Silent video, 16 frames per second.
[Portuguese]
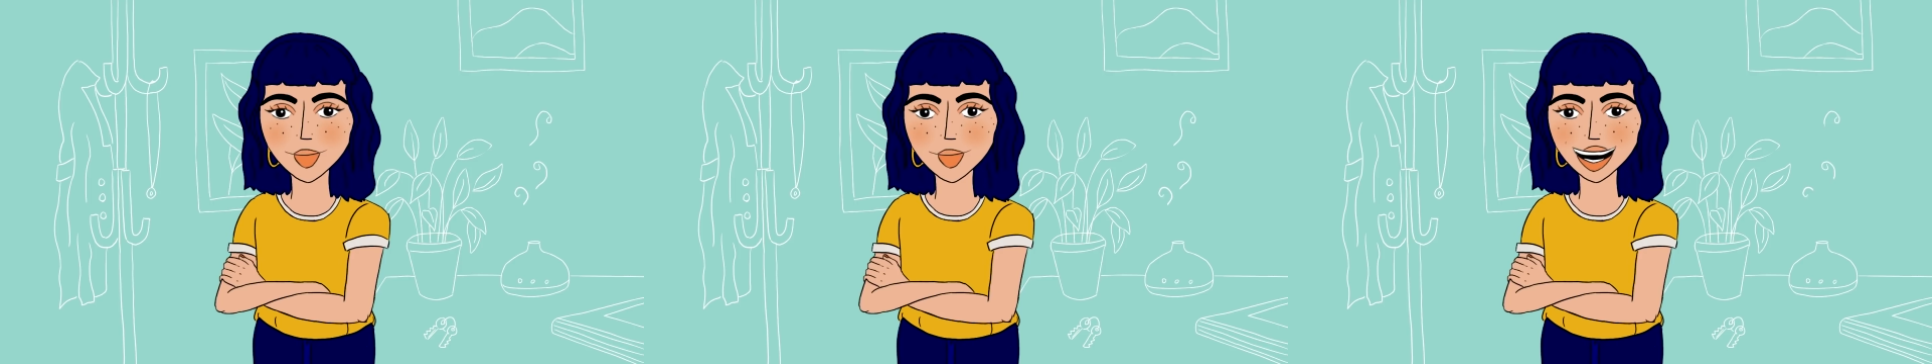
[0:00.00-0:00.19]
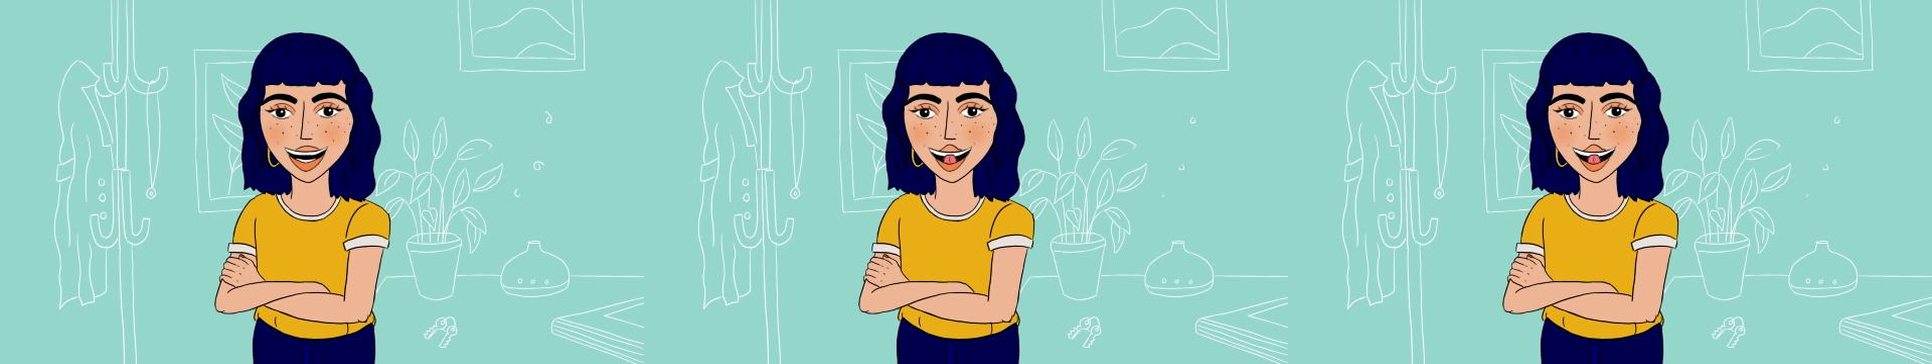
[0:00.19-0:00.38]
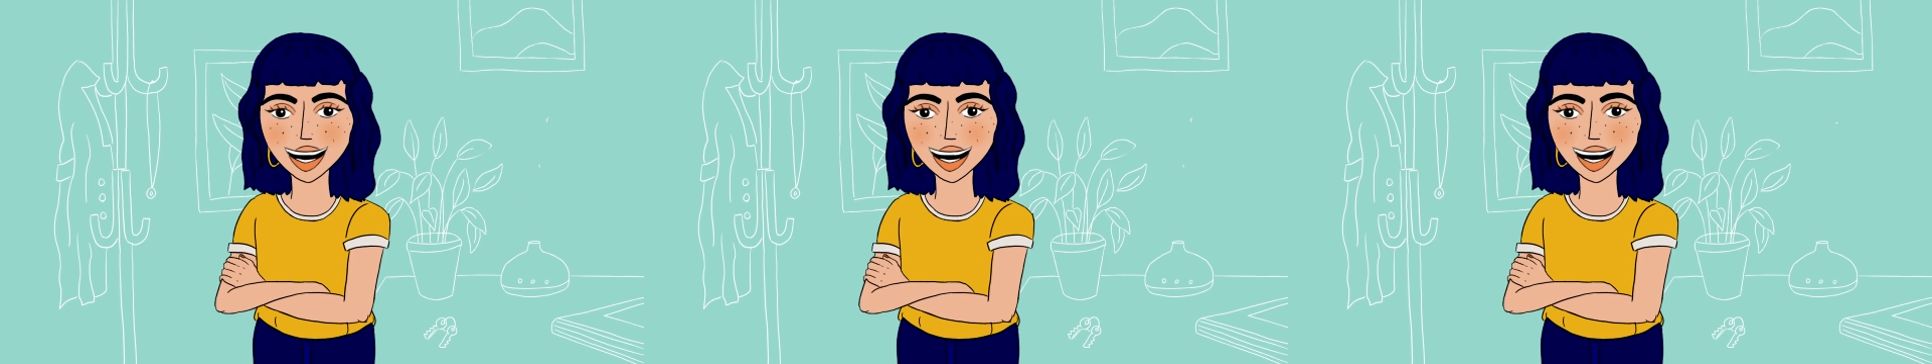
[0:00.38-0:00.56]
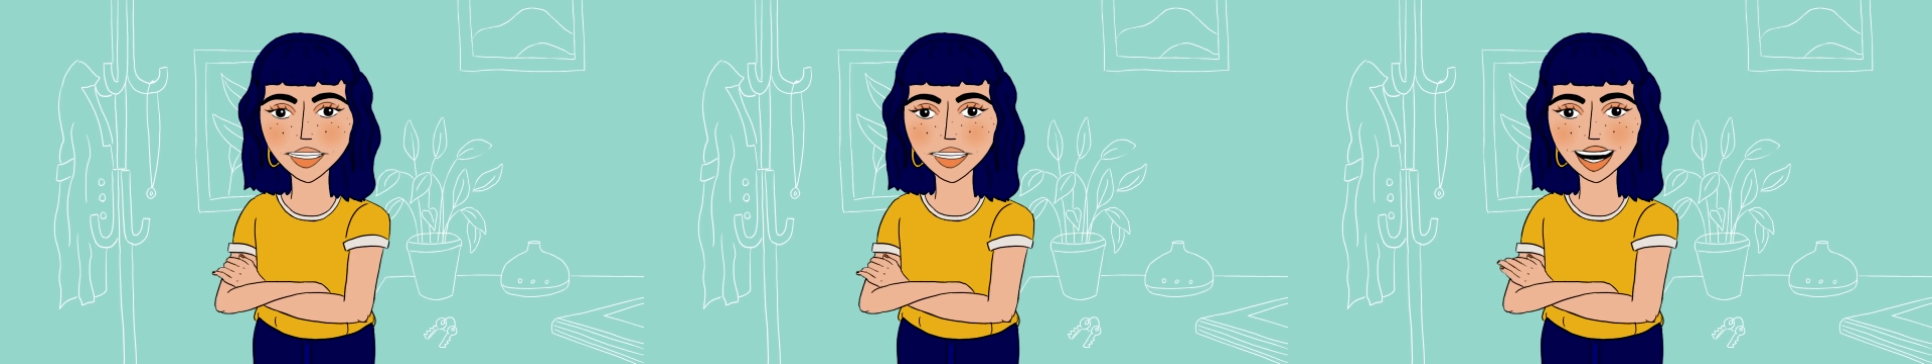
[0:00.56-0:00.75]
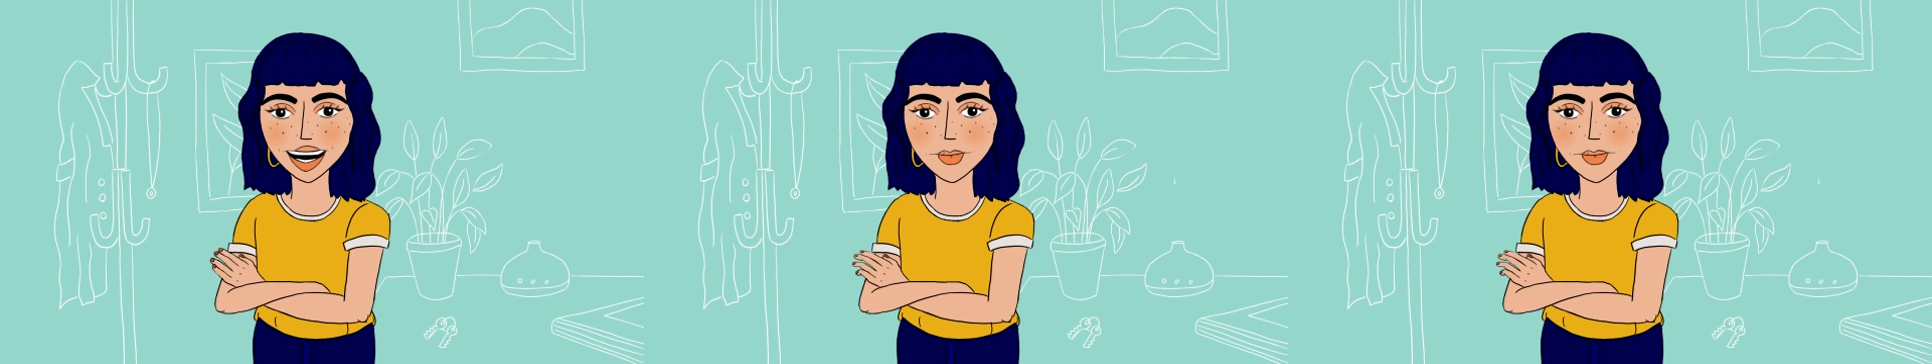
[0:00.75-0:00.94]
Só faço,
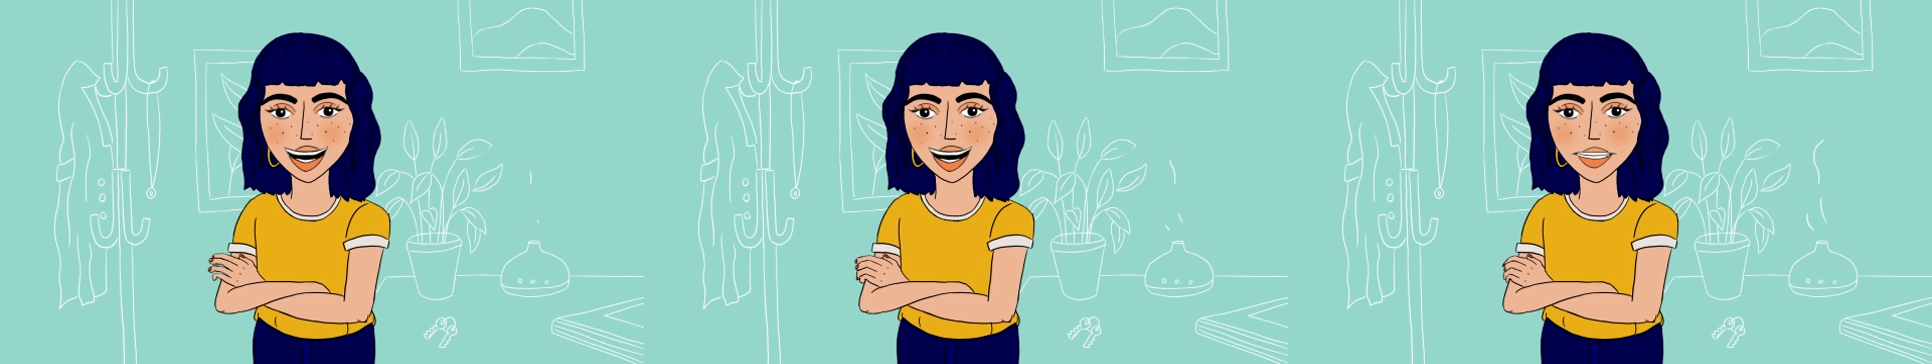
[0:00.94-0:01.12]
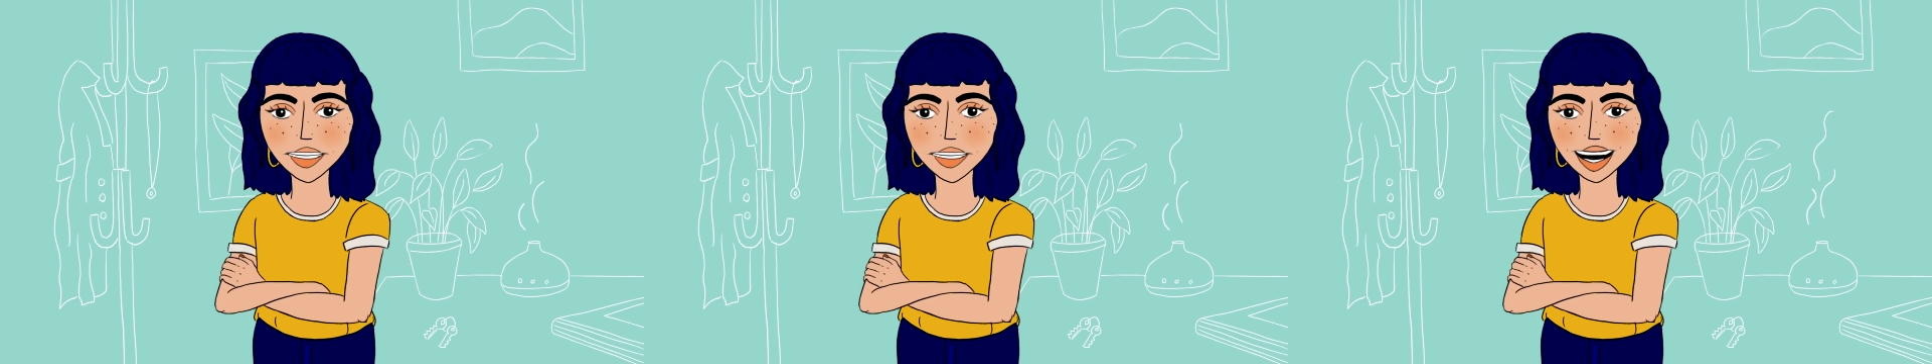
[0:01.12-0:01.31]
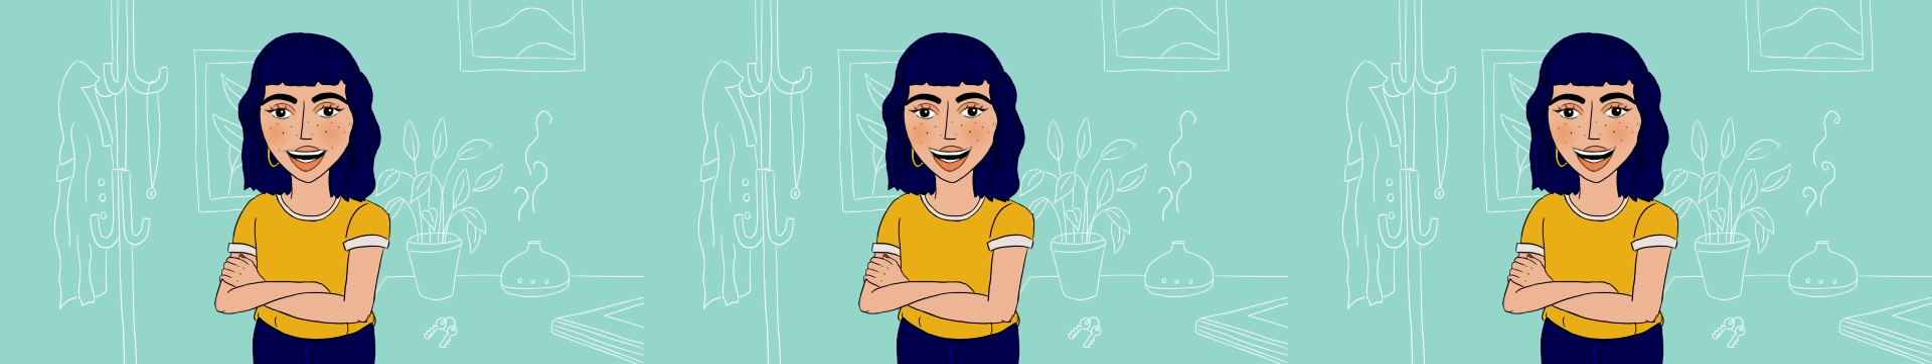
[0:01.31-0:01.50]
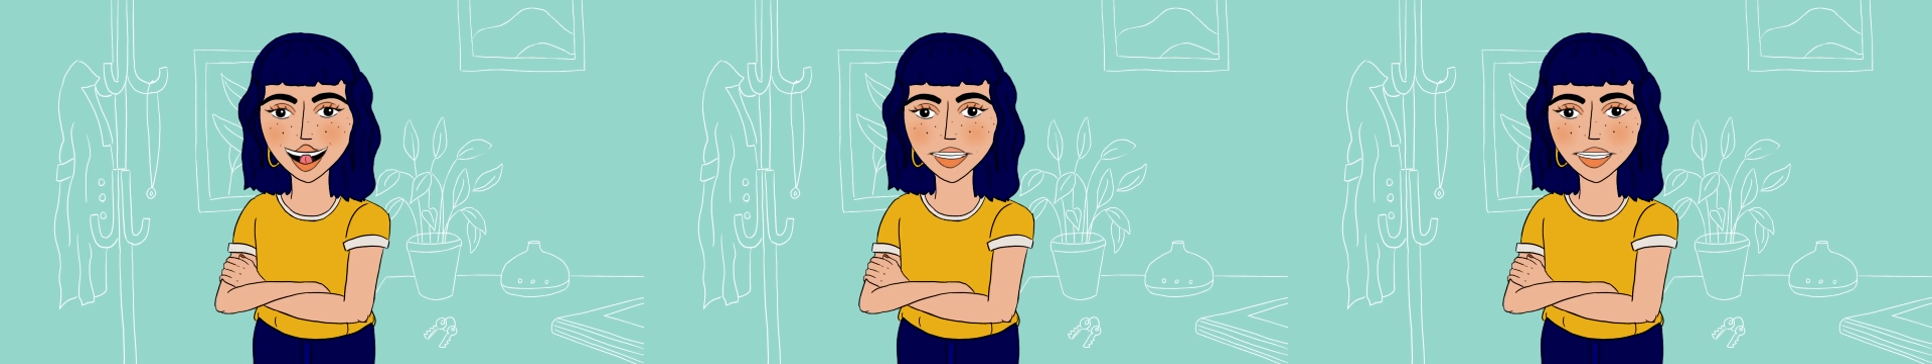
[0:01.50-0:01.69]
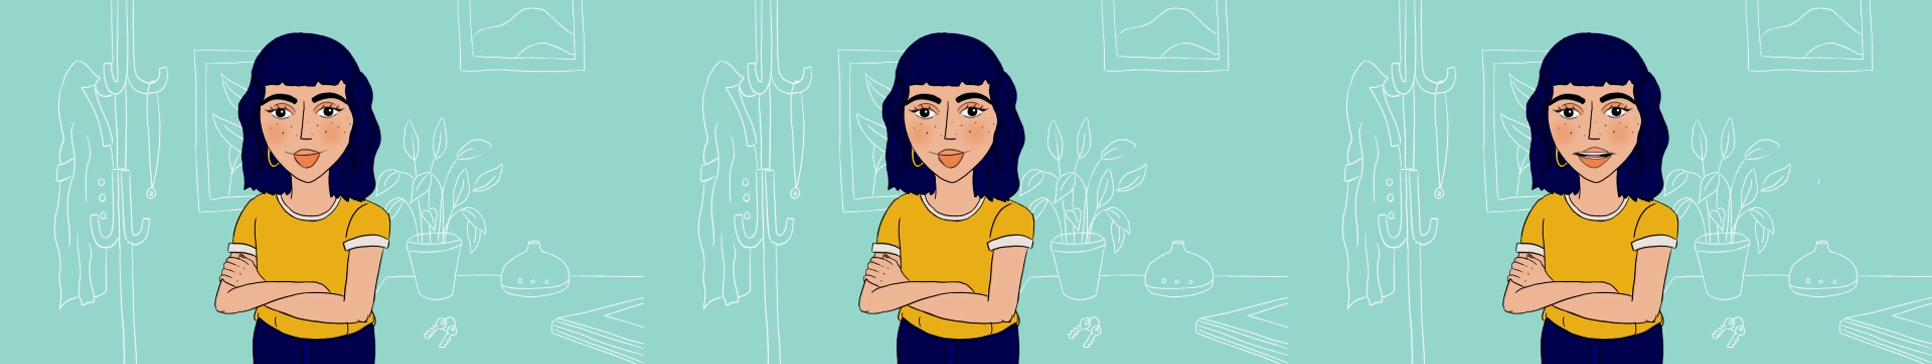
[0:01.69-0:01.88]
acho que não ia às
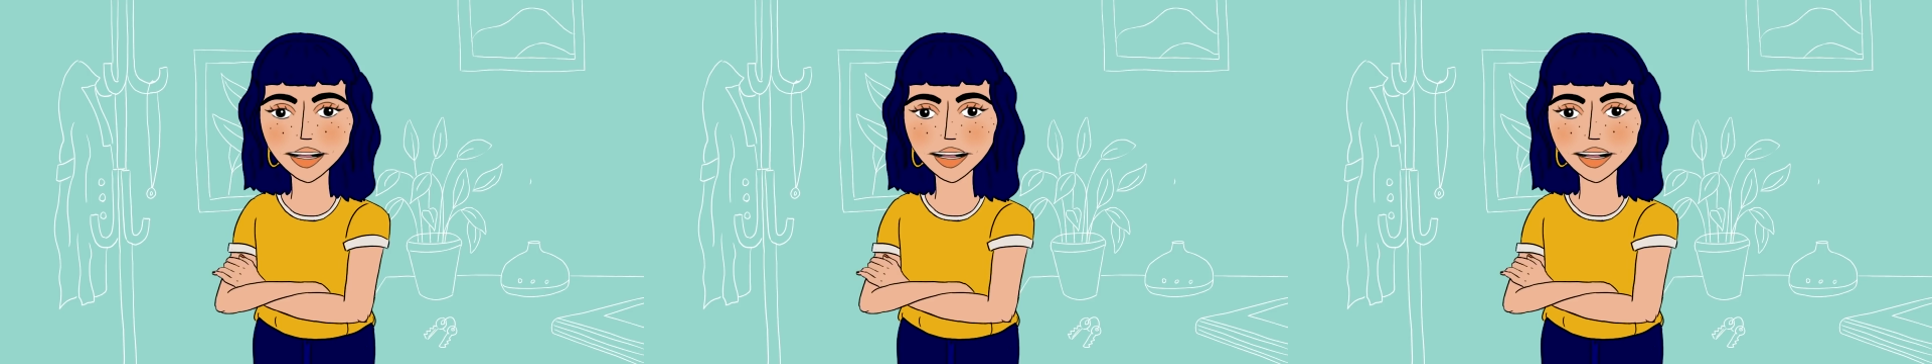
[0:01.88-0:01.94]
compras